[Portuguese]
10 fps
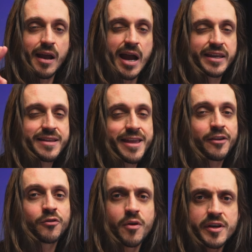Aqui
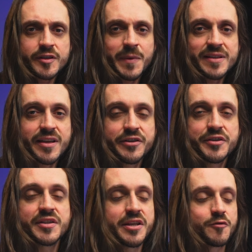tem dois
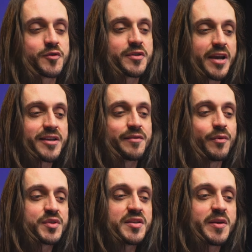macetezinhos. Se
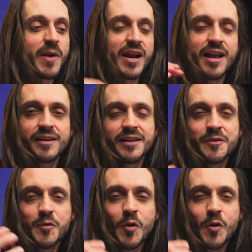vocês repararem ali no